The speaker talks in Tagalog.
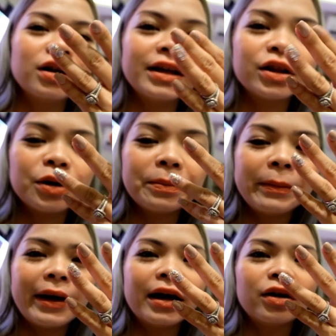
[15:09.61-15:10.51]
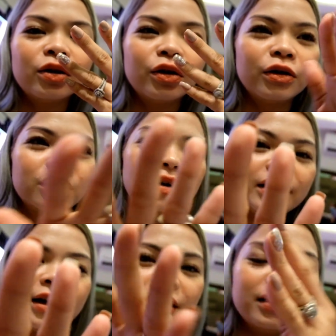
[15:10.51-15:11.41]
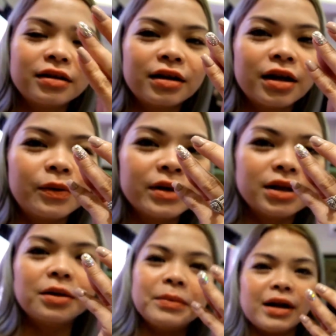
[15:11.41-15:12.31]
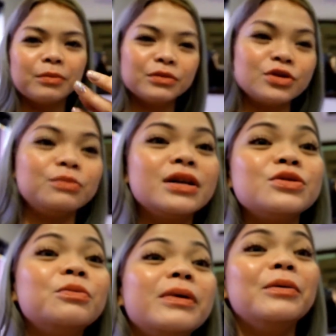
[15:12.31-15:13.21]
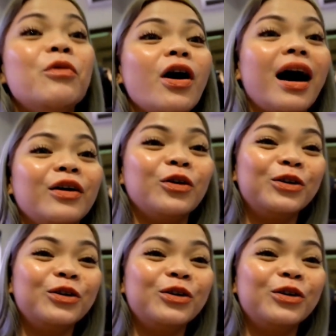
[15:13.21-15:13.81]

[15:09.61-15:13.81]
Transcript: glitter. Pero, ayan, nagawa niya ng parang. Zoom na zoom ba mo ako?